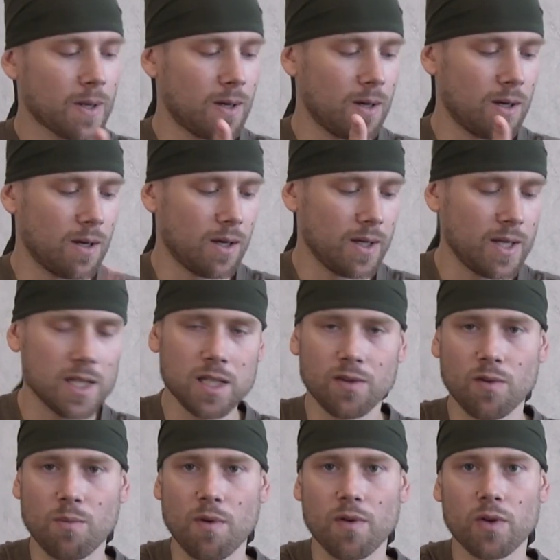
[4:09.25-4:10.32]
А,
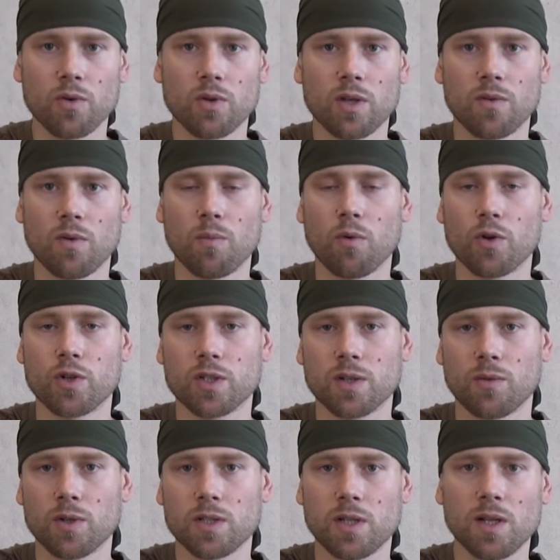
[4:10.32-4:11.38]
если вы повернете его по
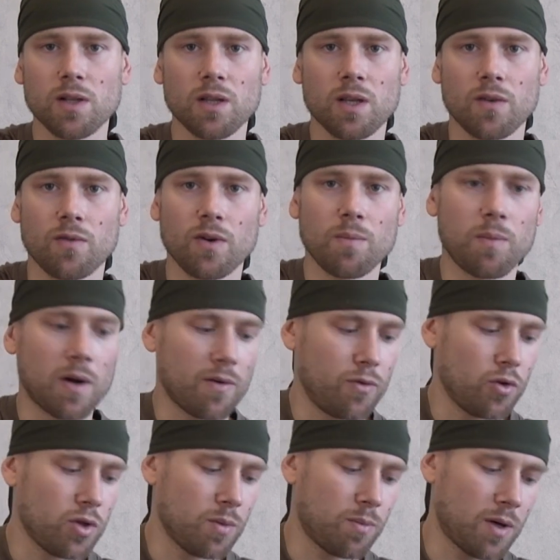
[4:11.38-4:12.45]
часовой стрелке, вы
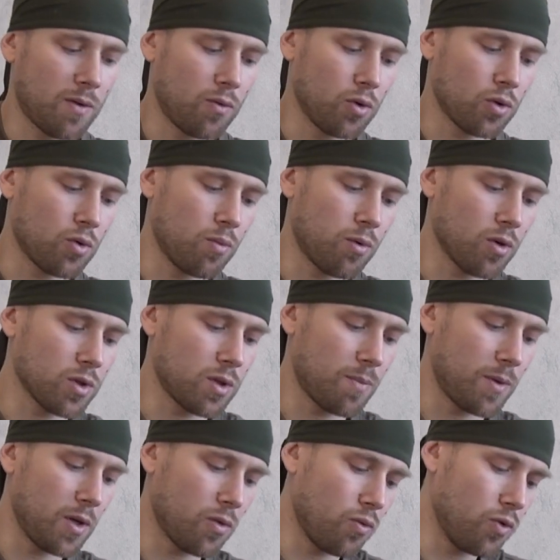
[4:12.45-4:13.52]
порвете проводку. Просто
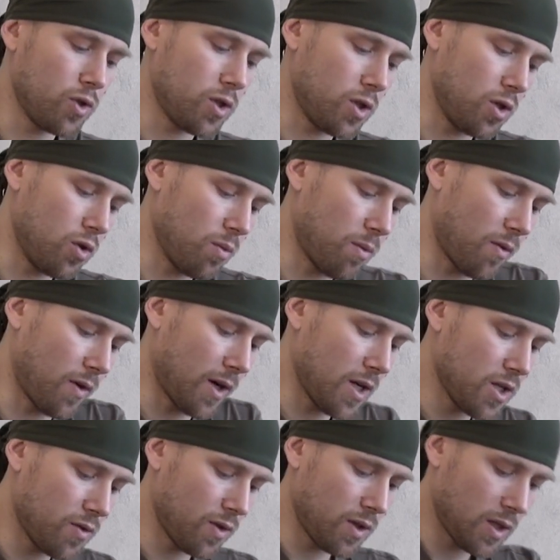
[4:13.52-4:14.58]
перекусите ее.
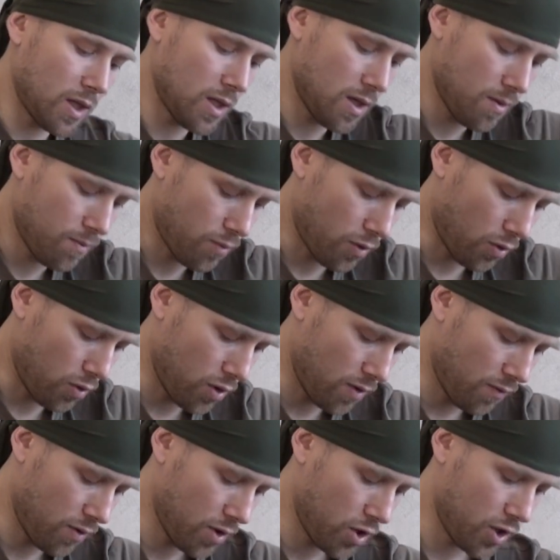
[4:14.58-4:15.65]
Поворачивать надо
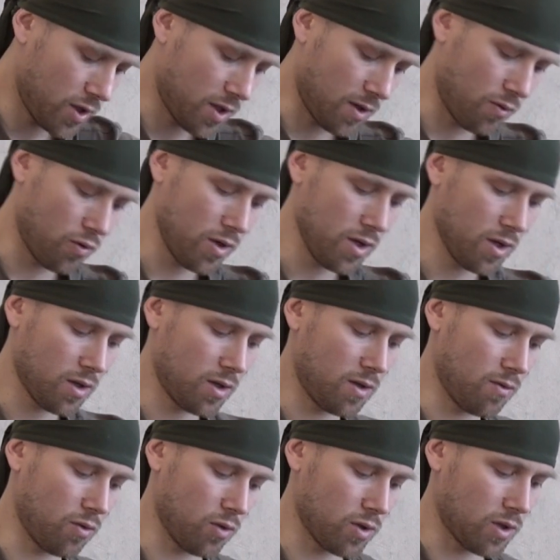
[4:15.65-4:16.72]
против часовой
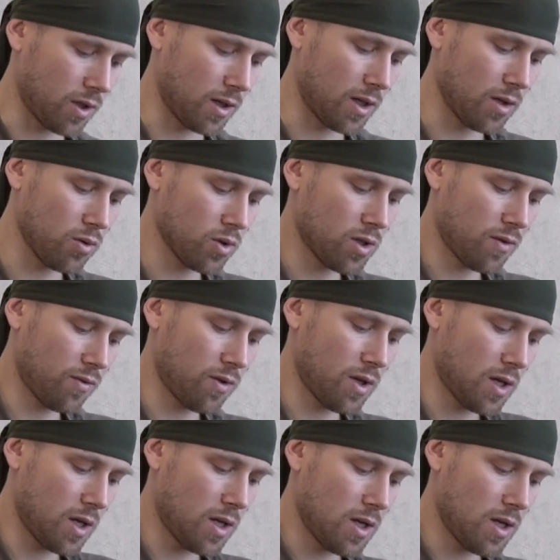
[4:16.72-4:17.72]
90 градусов.